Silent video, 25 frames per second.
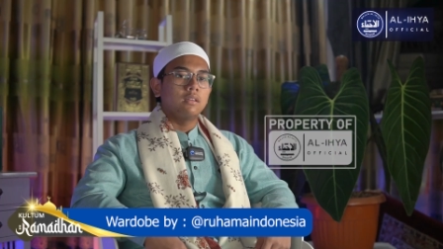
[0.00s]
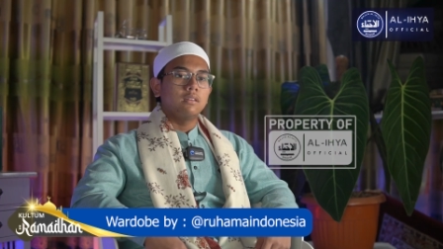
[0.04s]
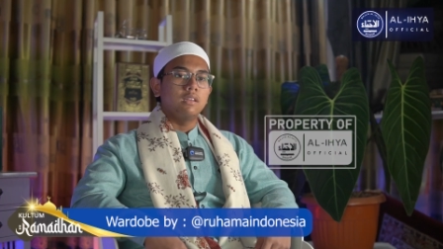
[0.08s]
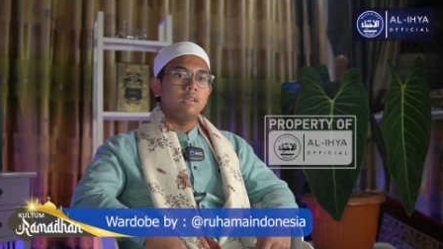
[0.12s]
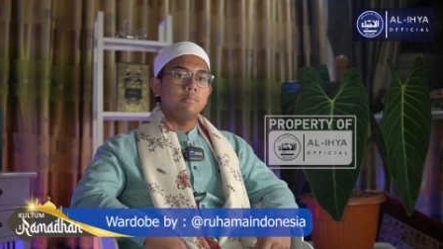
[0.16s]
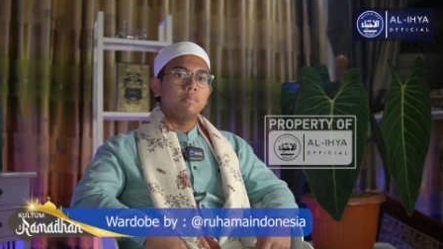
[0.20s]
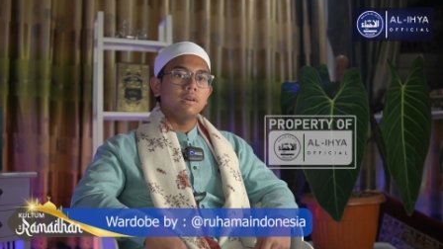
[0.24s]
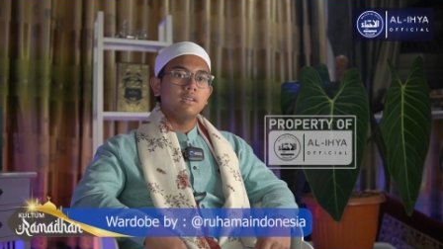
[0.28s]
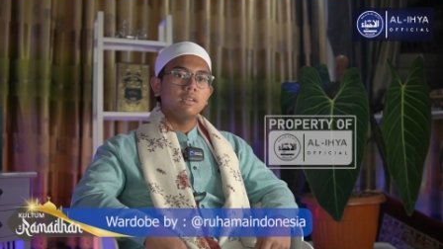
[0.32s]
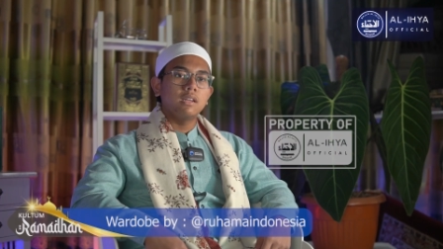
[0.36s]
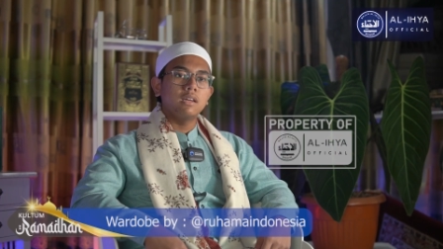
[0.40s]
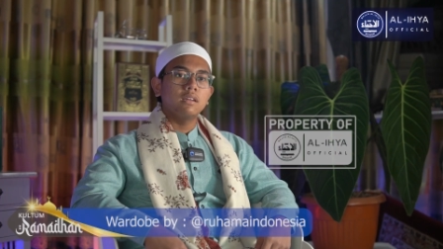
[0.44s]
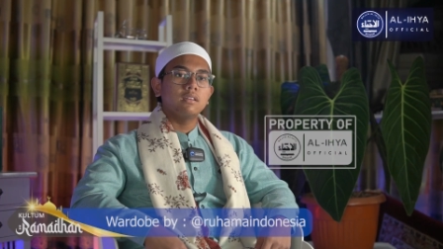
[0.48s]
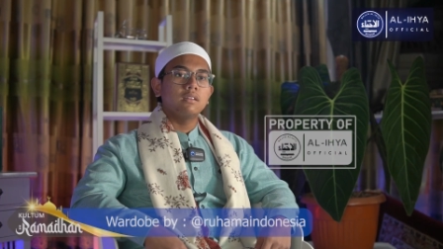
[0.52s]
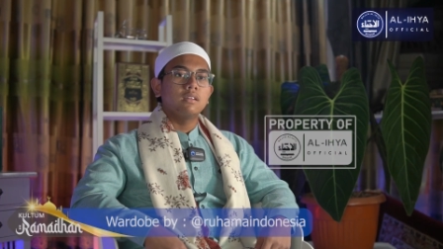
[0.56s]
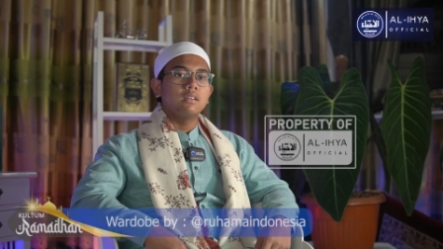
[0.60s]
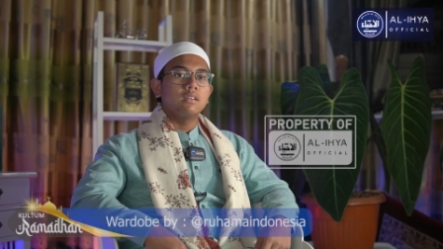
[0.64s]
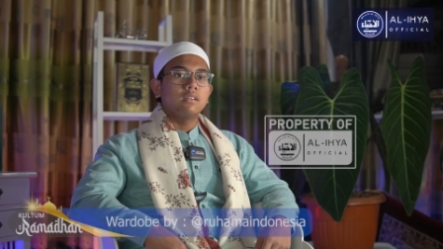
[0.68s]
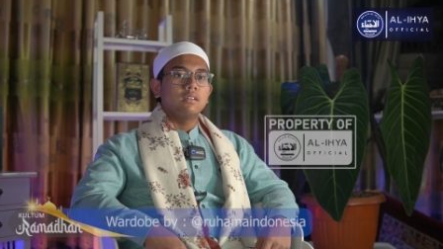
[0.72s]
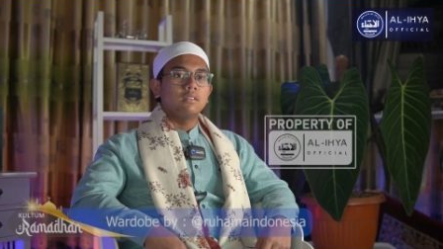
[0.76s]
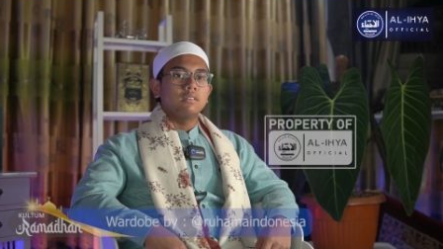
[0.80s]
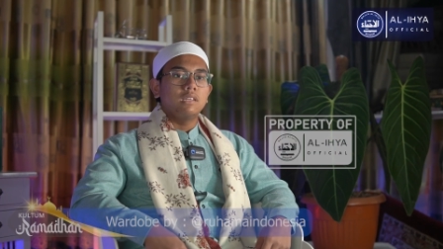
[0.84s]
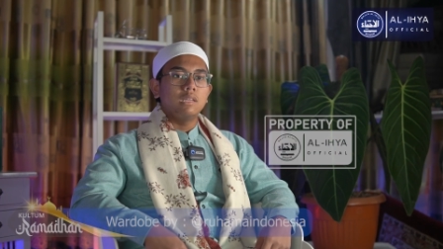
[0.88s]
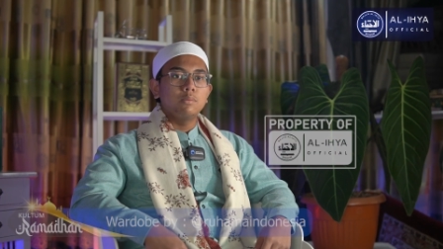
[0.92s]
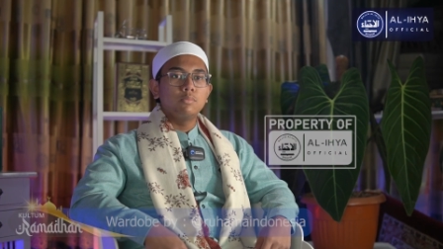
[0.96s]
Di mana
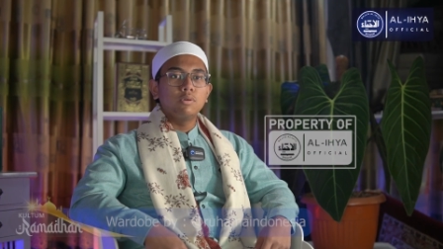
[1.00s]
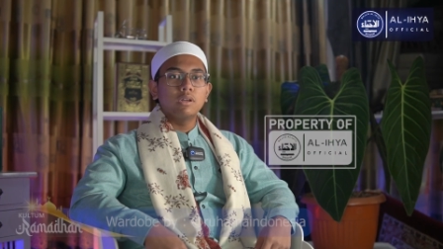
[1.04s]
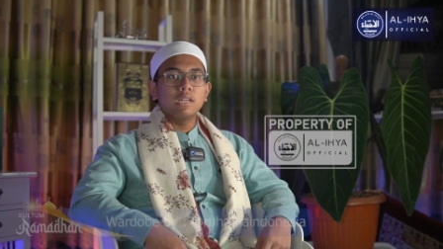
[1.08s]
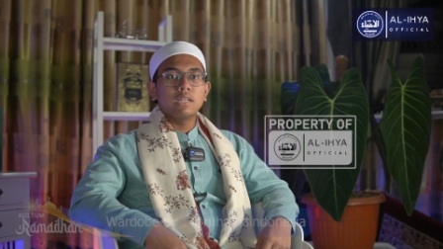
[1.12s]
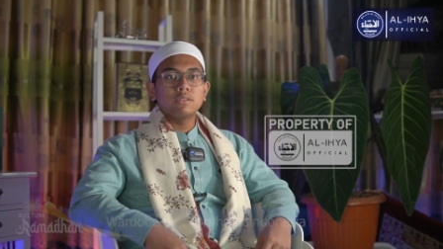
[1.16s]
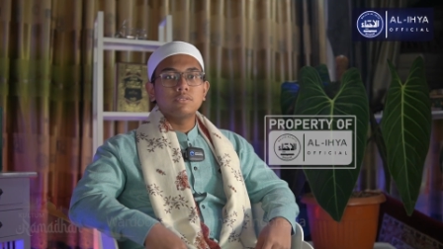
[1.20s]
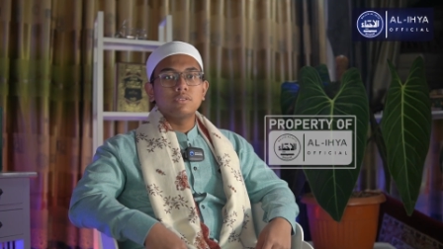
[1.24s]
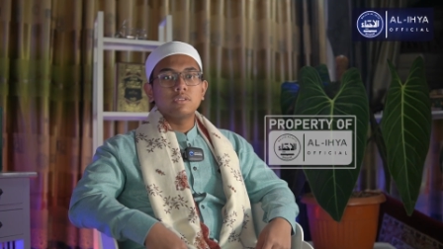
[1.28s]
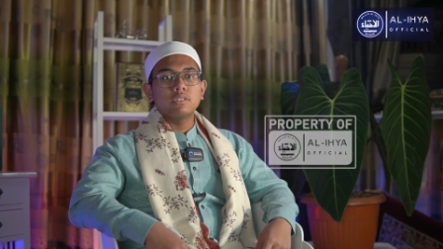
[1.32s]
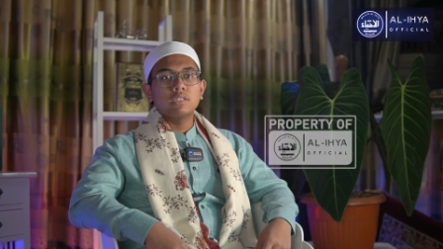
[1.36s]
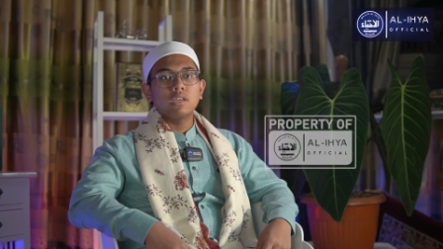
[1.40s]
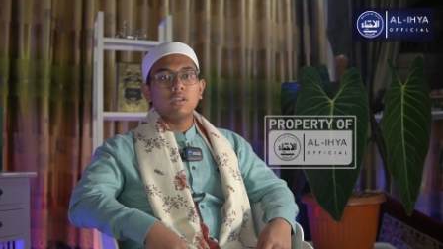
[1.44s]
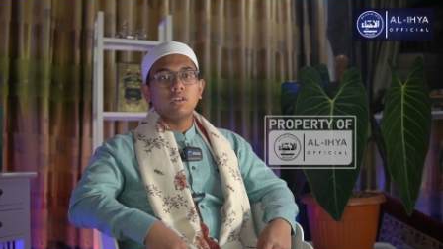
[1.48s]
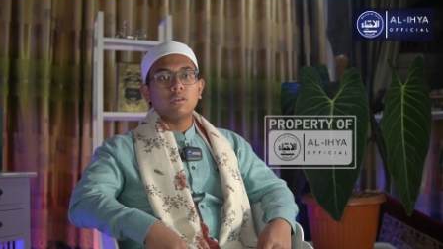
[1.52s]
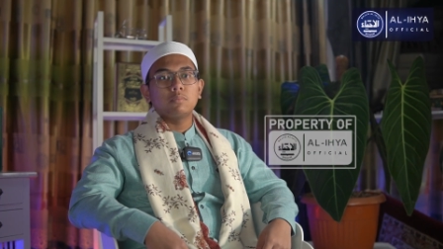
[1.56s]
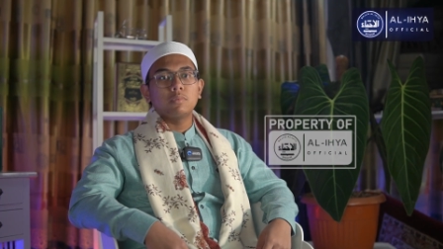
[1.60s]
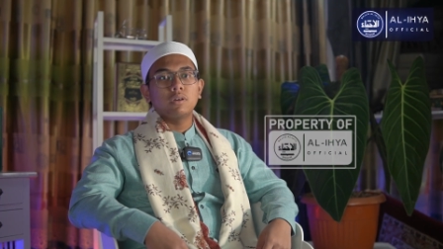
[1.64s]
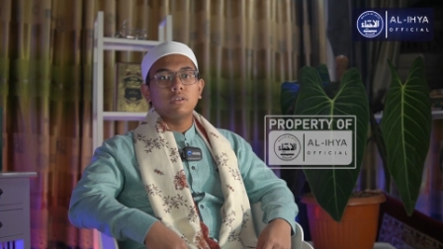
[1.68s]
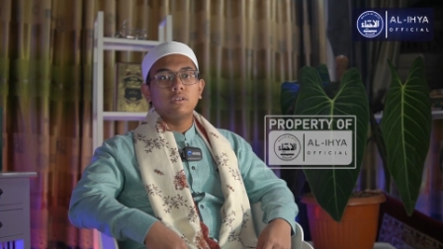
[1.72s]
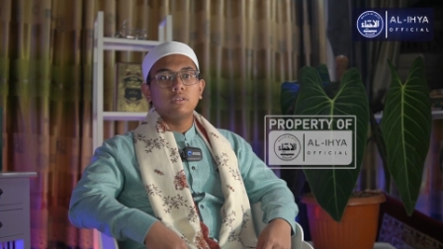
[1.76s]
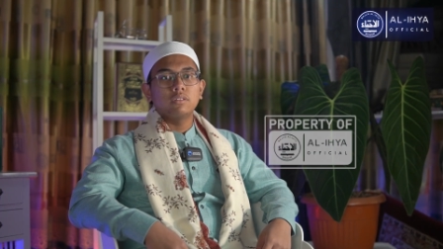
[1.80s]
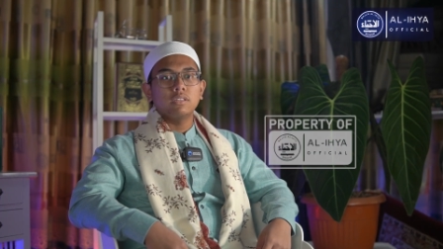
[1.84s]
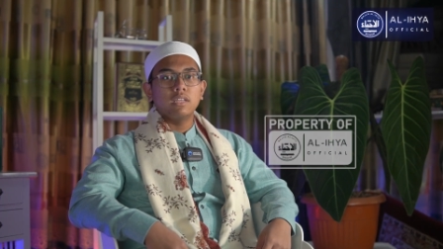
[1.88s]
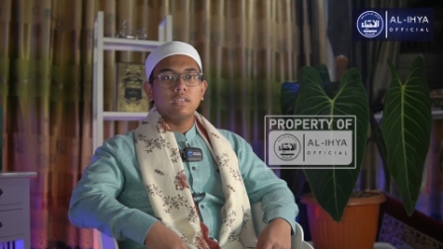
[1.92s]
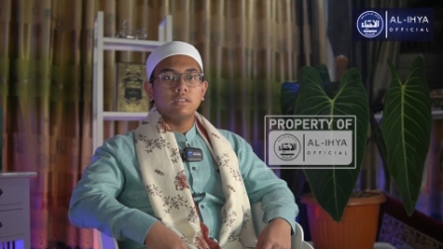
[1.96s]
di bulan suci
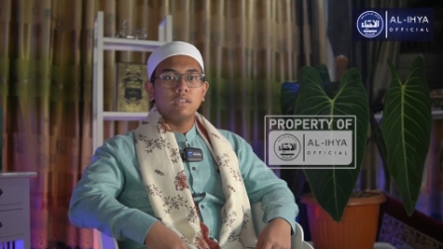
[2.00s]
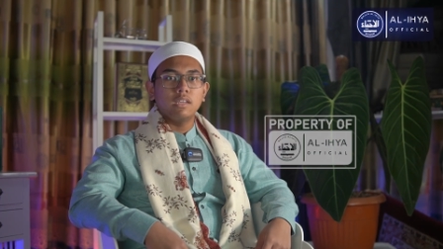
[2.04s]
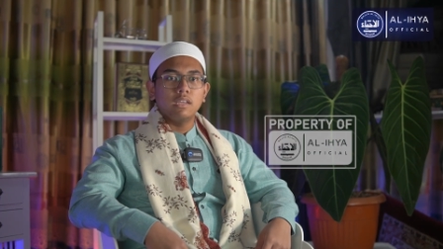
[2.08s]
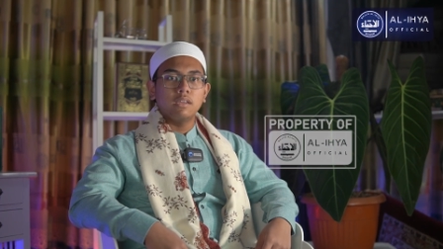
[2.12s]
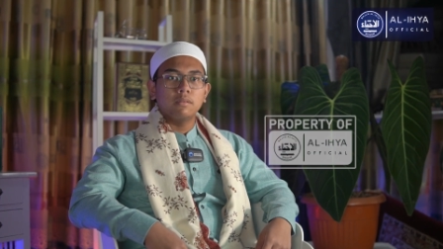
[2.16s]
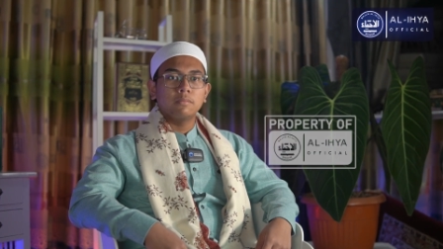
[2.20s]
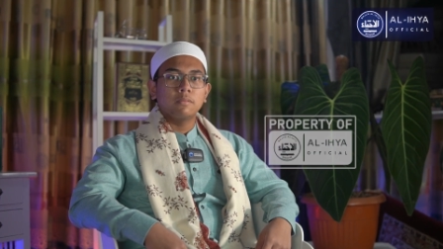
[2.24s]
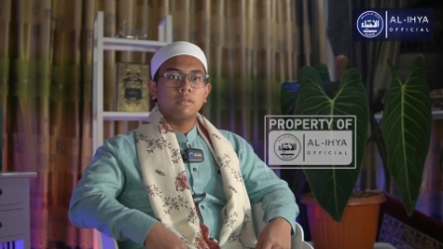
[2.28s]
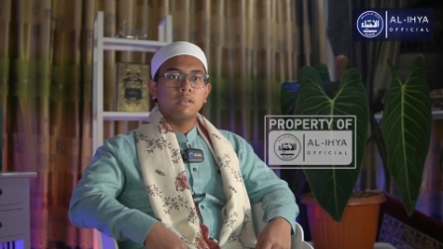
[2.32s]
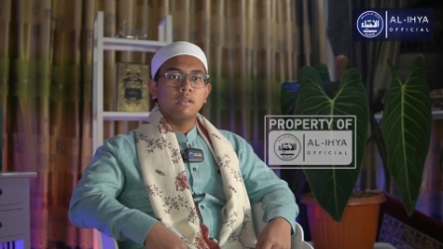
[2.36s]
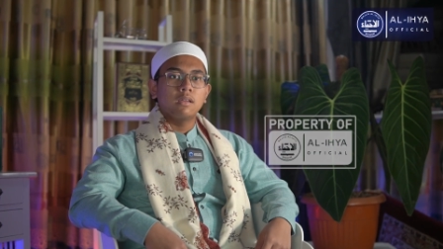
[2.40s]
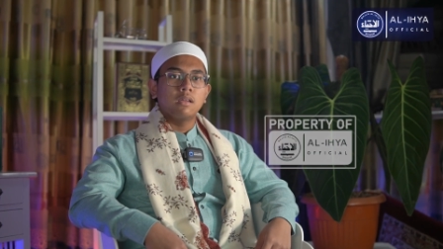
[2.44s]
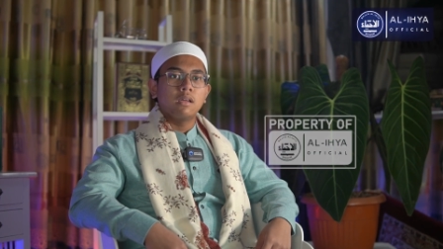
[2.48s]
Ramadan ini